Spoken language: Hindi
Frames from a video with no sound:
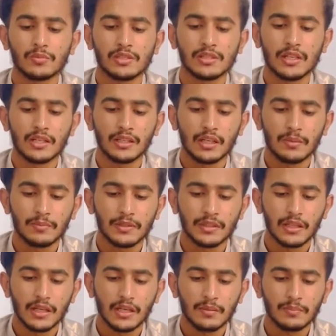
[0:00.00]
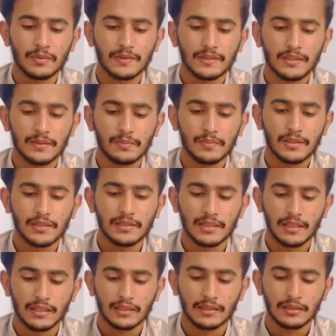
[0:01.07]
मिल जाएगा आपने यहाँ पे सिंपली
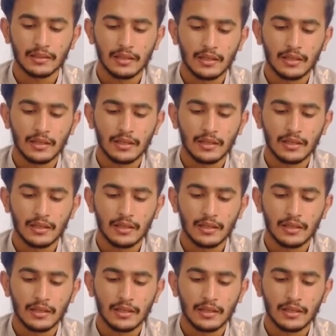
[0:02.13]
सिलेक्ट